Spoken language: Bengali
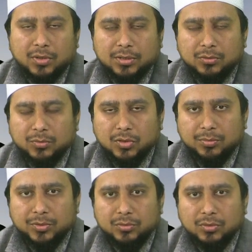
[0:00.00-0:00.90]
আলাইকুম
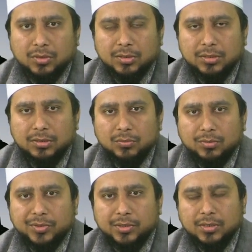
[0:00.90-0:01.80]
রহমতুল্লাহি
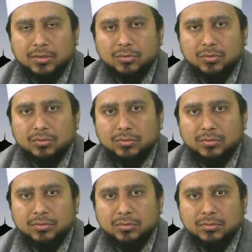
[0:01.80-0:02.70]
ওবরাকাতু
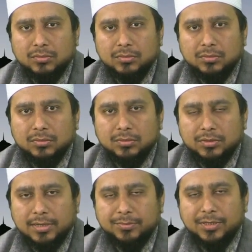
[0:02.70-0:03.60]

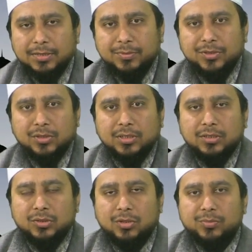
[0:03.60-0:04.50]
টাইম টেলিভিশনের
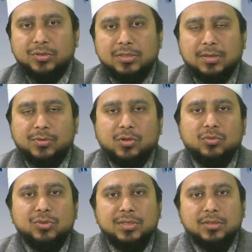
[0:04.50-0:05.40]
জনপ্রিয় ইসলামিক
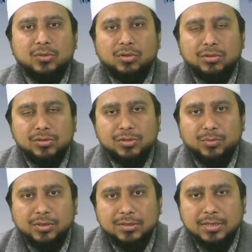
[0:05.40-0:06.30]
অনুষ্ঠান দৈনন্দিন
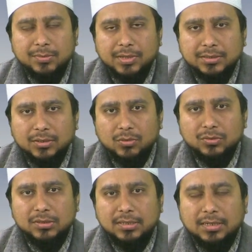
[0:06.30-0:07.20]
জীবনে ইসলামে আজকের
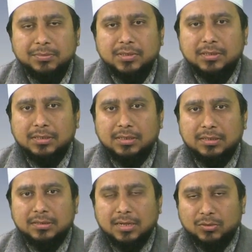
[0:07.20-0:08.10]
অনুষ্ঠানে আপনাদেরকে
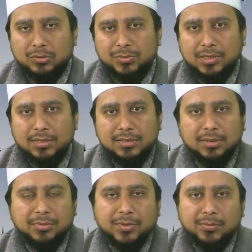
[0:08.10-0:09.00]
স্বাগতম জানাচ্ছি
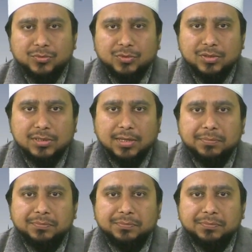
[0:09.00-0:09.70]
আমি মাহমুদুল ইসলাম